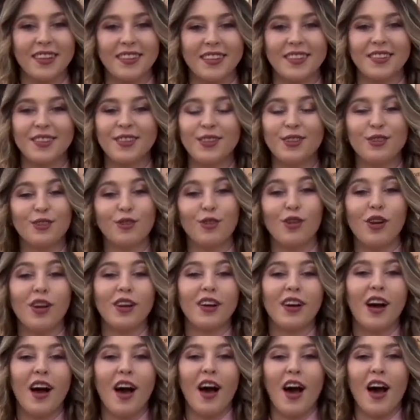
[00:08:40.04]
– это не
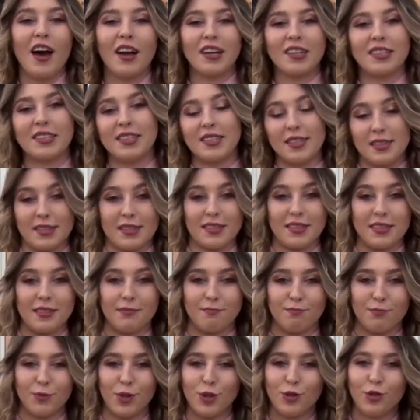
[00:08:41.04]
только артисты,
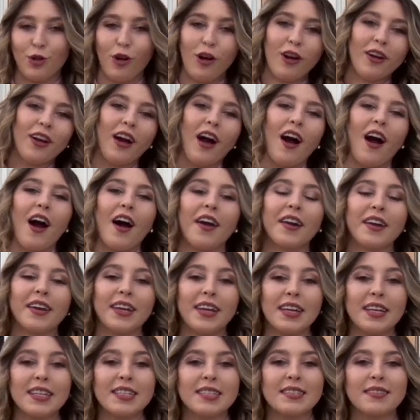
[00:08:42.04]
не только
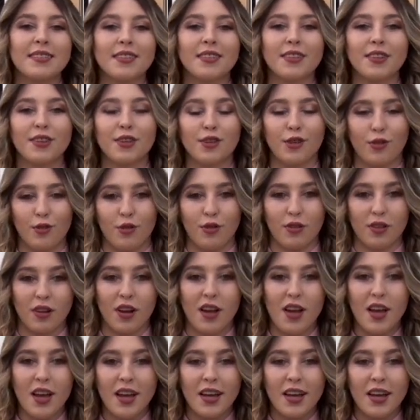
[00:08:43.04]
оркестр и хор.